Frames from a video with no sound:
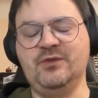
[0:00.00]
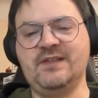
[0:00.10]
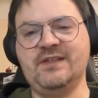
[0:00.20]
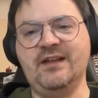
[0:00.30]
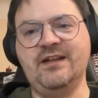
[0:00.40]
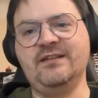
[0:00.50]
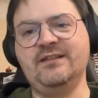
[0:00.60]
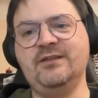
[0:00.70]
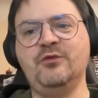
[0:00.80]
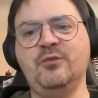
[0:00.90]
c'est un
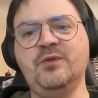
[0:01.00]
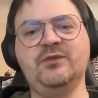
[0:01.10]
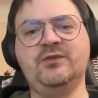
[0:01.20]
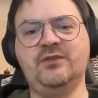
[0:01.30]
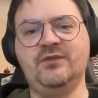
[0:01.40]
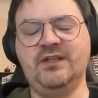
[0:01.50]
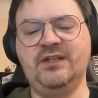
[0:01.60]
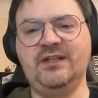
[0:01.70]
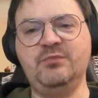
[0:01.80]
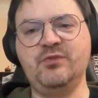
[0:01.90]
des composants
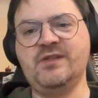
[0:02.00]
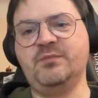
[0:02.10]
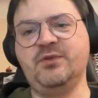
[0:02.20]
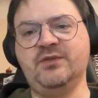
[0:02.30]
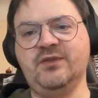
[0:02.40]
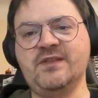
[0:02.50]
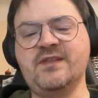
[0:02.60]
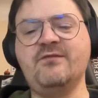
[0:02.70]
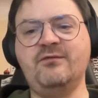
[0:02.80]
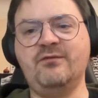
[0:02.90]
les, plus importants
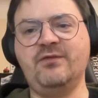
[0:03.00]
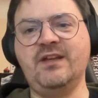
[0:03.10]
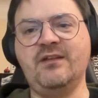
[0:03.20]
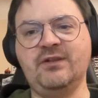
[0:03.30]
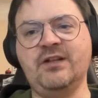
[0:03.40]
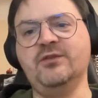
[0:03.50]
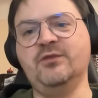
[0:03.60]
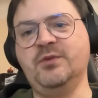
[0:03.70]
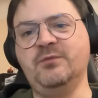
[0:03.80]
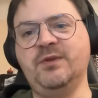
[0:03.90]
si vous voulez avoir
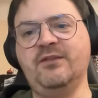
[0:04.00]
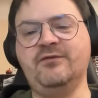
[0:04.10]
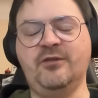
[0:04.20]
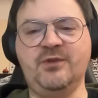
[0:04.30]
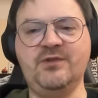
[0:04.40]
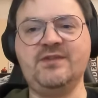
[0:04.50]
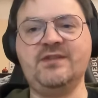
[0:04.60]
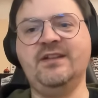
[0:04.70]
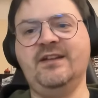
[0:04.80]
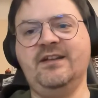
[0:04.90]
de bonnes
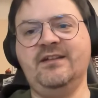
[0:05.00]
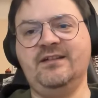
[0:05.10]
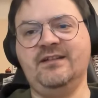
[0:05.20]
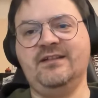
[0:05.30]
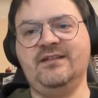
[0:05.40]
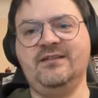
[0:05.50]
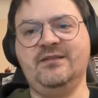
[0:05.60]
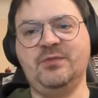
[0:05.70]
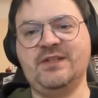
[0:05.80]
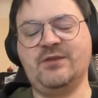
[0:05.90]
performances euh,
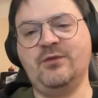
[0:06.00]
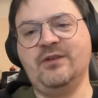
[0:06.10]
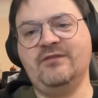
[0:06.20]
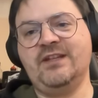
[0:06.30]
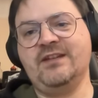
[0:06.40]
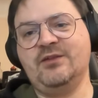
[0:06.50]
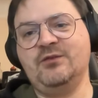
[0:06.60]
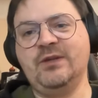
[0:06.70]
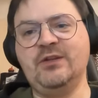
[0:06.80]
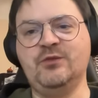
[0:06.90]
parce que avec un
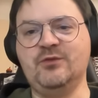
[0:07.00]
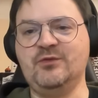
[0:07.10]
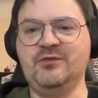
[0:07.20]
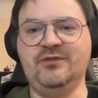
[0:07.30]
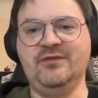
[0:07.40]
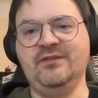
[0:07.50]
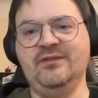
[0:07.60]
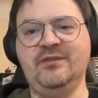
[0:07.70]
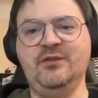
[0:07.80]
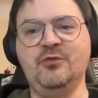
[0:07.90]
noyau
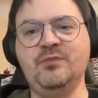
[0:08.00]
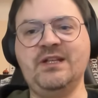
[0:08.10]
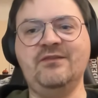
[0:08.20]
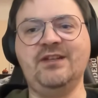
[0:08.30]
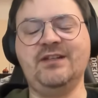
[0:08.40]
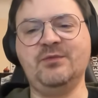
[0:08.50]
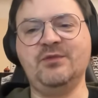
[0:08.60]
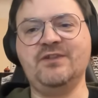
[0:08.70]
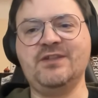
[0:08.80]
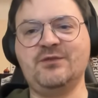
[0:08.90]
euh, compilé avec des
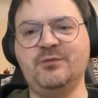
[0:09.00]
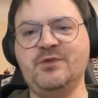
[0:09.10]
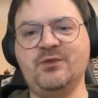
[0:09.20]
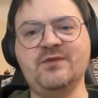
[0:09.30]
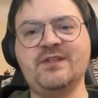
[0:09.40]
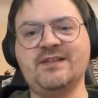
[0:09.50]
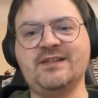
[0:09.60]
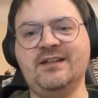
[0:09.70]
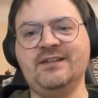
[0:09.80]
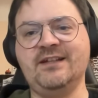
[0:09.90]
mauvaises options ça
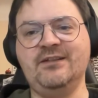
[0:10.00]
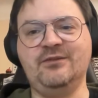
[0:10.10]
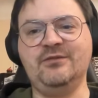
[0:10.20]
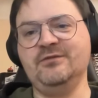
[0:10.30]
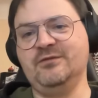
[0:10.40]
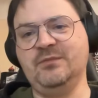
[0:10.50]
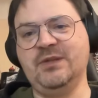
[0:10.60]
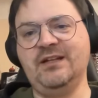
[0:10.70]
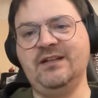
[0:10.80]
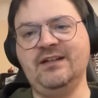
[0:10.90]
sera très lent euh,
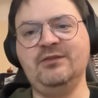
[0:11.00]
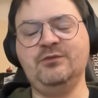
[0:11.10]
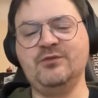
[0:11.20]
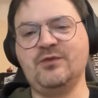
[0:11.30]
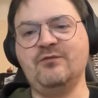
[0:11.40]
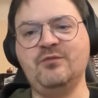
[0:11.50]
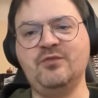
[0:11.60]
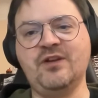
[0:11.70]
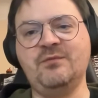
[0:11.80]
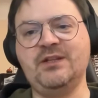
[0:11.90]
malgré tout ce que vous
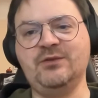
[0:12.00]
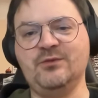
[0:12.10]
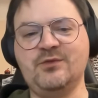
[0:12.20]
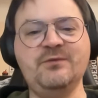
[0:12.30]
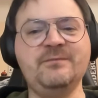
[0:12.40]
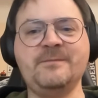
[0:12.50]
pourrez mettre au-dessus